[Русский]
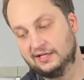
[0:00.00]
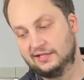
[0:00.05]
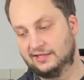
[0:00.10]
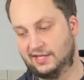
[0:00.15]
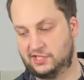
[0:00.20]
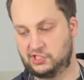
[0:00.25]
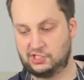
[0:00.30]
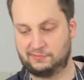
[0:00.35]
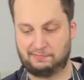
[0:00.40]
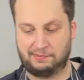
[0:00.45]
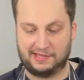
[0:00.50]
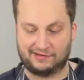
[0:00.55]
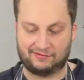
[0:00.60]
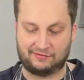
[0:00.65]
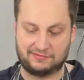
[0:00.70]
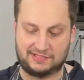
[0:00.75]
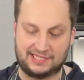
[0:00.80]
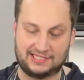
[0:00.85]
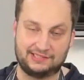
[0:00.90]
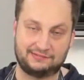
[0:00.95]
Значит,
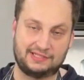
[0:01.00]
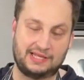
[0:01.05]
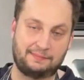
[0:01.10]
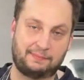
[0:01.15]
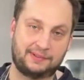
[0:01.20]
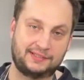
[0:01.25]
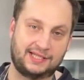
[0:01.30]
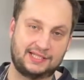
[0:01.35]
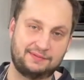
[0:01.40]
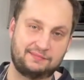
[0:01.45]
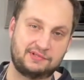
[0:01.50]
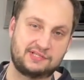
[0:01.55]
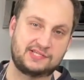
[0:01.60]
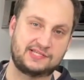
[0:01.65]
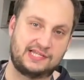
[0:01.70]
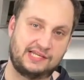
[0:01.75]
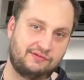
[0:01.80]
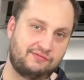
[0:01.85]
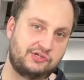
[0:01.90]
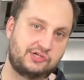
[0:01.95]
первым делом нам понадобится
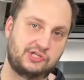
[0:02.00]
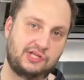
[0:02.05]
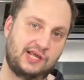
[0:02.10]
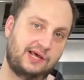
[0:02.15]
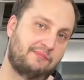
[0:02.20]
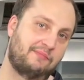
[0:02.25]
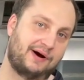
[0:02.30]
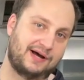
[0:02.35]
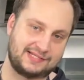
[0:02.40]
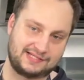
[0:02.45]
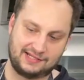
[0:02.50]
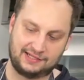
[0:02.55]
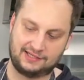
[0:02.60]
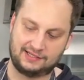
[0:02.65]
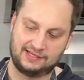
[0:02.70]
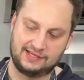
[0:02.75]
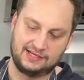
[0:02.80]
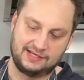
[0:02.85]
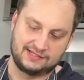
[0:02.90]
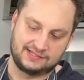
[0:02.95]
сливочное масло.
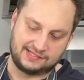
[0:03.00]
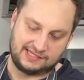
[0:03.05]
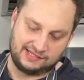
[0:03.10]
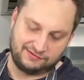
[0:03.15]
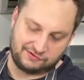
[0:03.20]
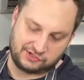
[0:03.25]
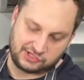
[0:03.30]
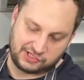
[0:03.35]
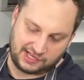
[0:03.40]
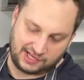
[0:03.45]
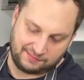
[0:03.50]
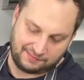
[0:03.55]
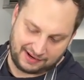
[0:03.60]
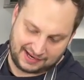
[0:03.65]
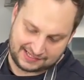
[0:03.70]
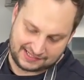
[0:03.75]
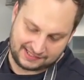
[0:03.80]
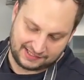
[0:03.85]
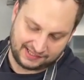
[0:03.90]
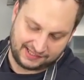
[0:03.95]
Сливочное
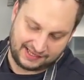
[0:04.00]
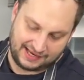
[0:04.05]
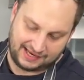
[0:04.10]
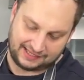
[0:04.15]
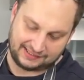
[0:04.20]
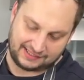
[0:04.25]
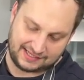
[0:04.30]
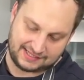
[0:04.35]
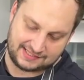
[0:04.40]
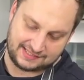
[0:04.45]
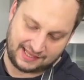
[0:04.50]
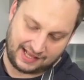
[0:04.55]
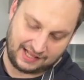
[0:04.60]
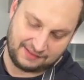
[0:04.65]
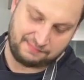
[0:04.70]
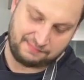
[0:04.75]
масло я достал